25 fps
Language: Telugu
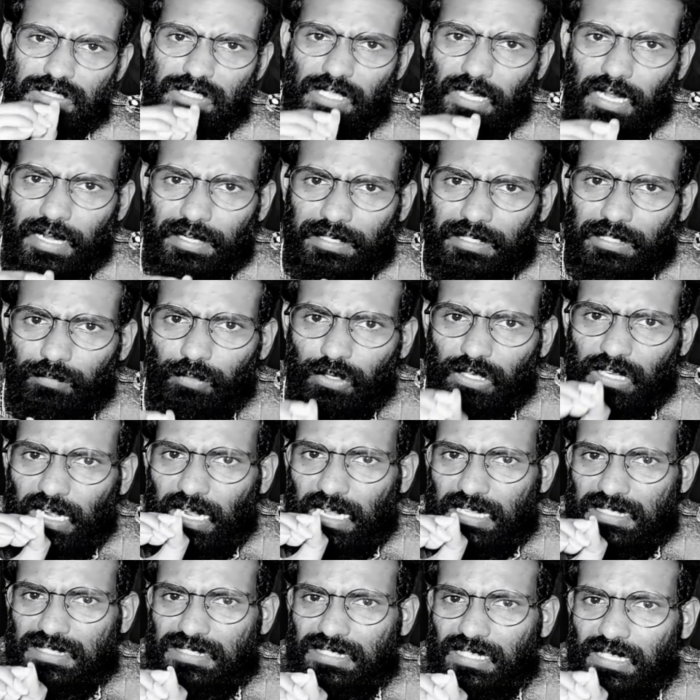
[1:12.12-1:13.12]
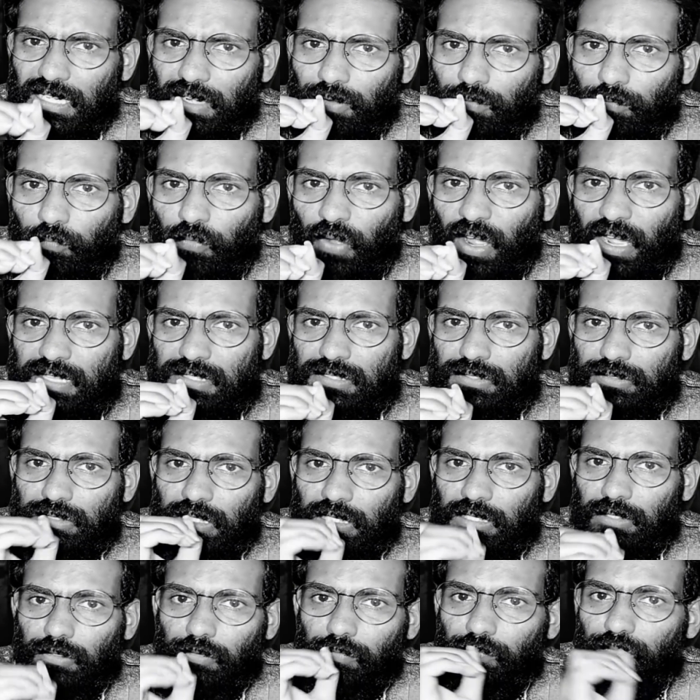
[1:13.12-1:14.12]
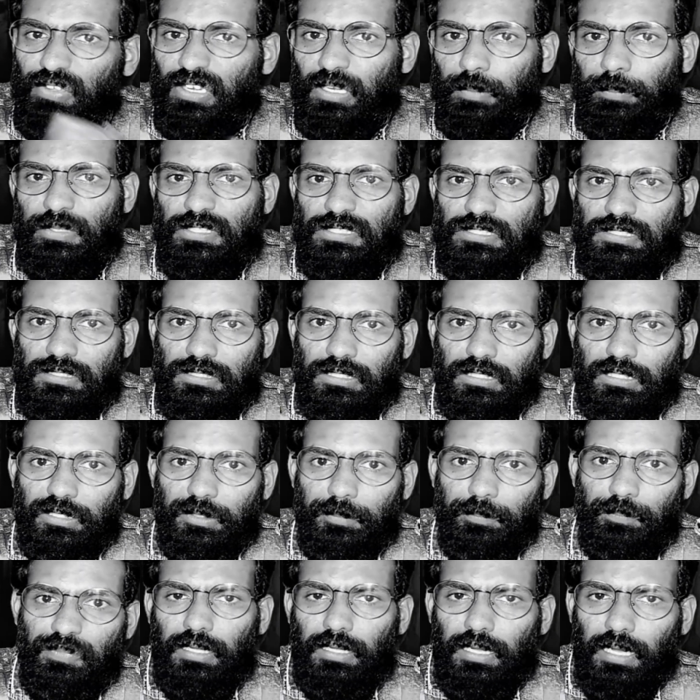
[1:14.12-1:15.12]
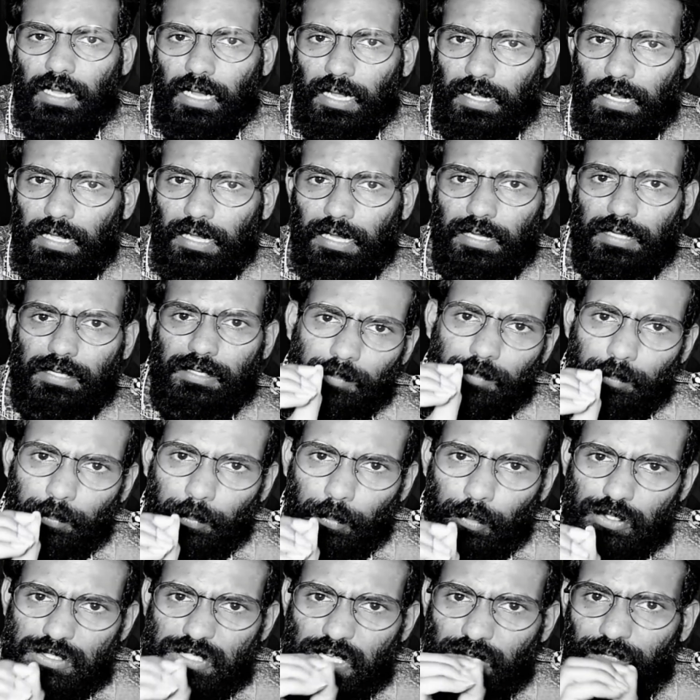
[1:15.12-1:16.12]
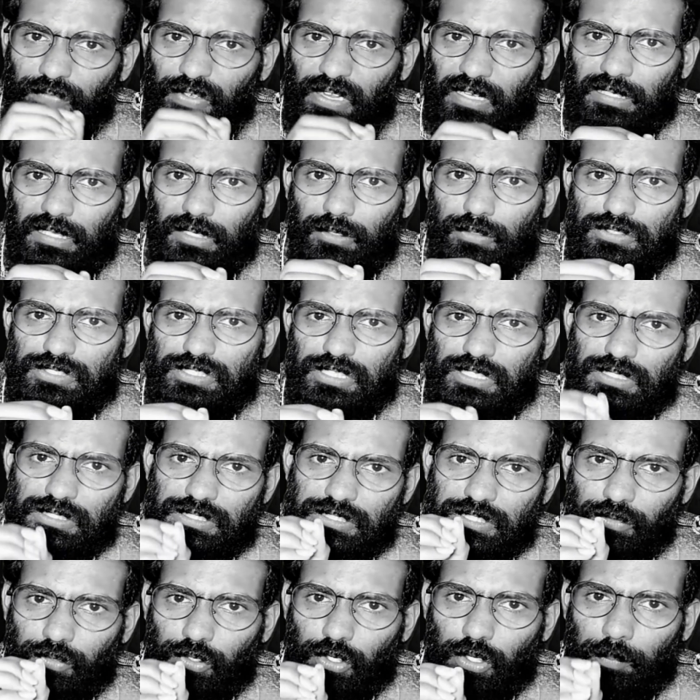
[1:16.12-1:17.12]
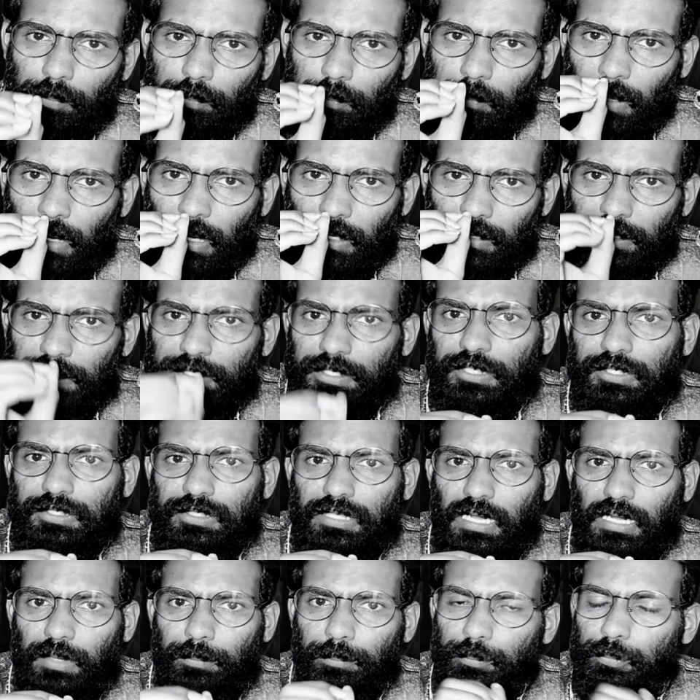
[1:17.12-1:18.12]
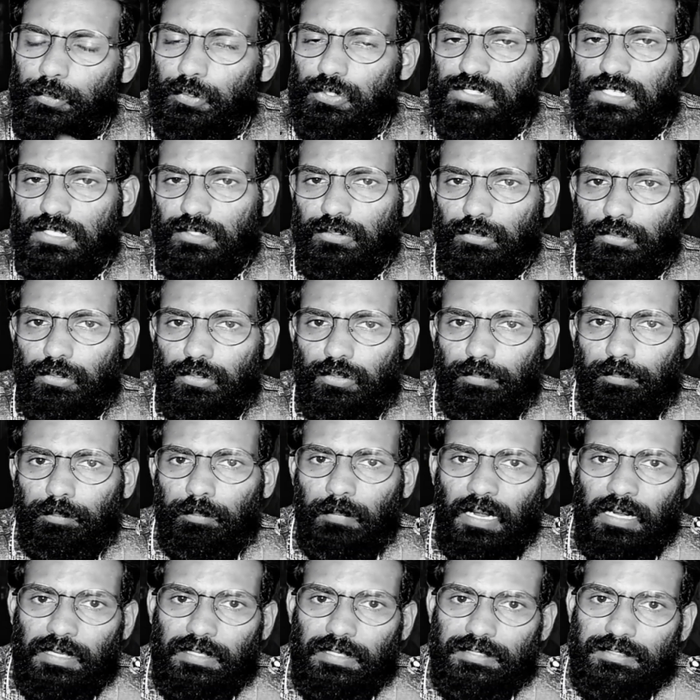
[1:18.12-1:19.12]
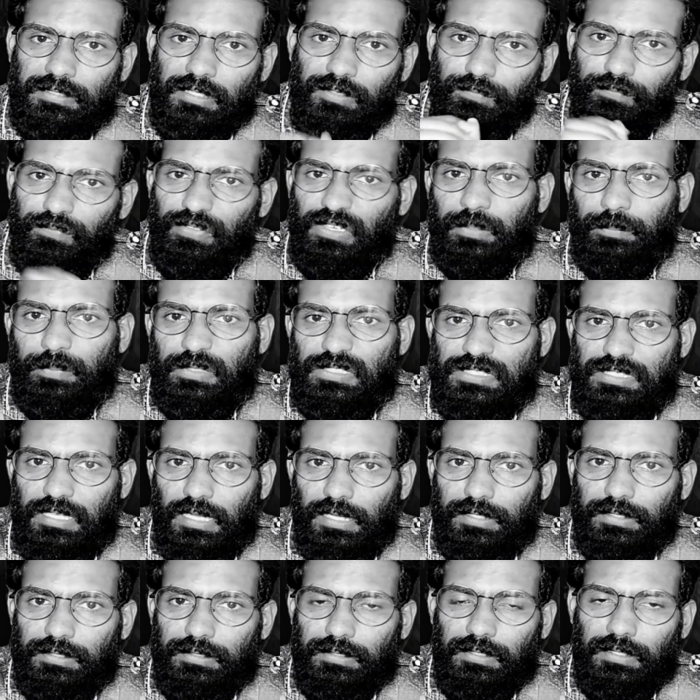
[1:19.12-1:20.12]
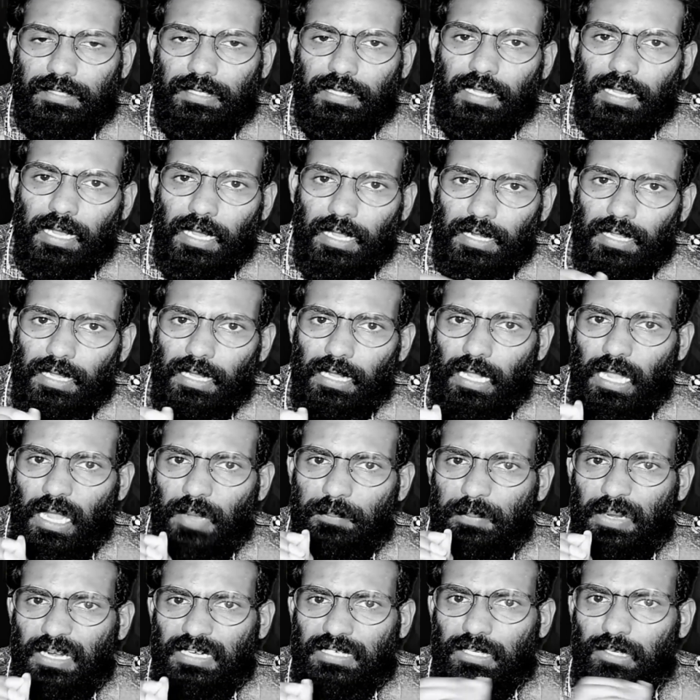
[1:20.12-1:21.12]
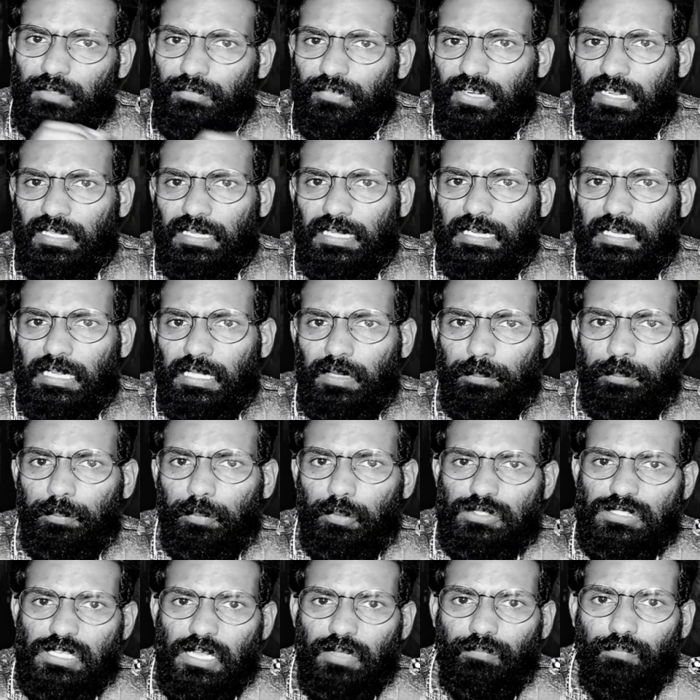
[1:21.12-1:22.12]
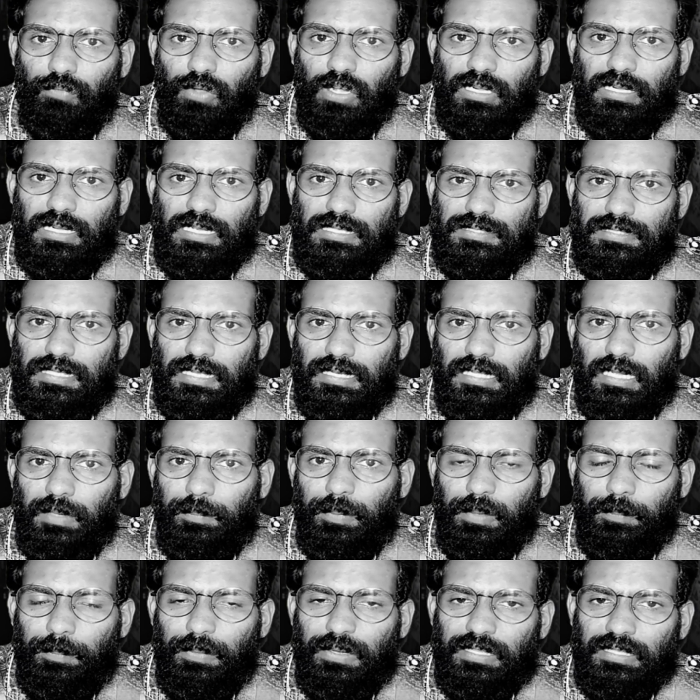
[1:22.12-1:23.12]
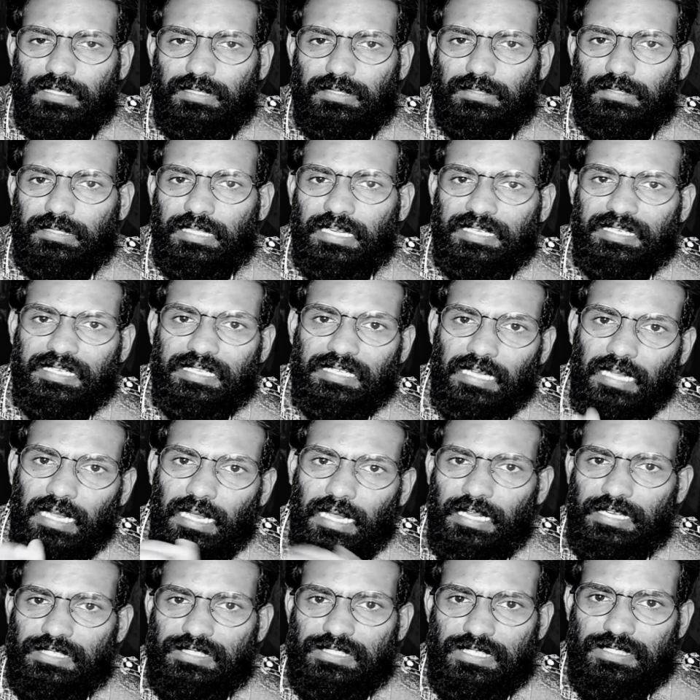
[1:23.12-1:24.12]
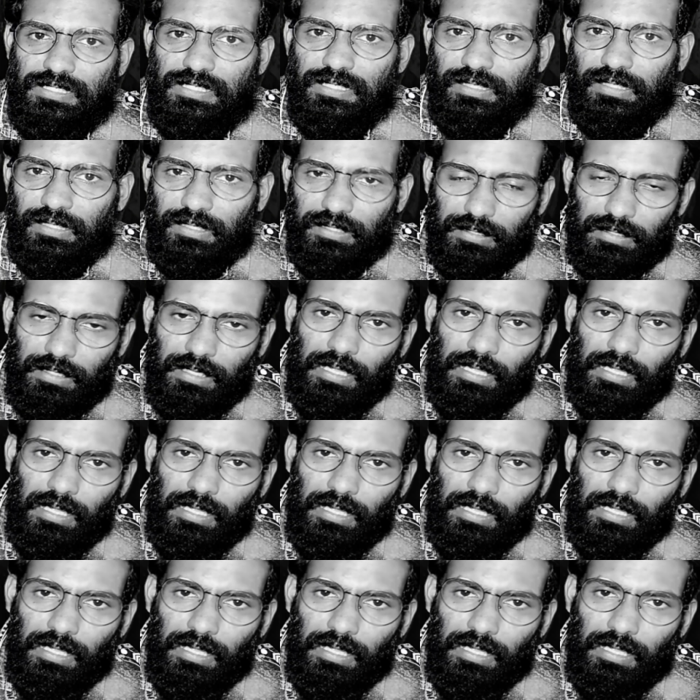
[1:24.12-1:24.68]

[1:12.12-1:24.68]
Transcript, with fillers: ఇలాంటి ఒక అస్కిగా వాయిస్ తనకు వినిపించింది అలా పూజ వెనక నుంచి ఎవరో మాట్లాడినట్టుగా పూజకు మాటలైతే వినిపించాయి అలా ఆ మాటలు వినగానే పూజ ఒక్కసారిగా భయపడి గట్టిగా అరిచేసింది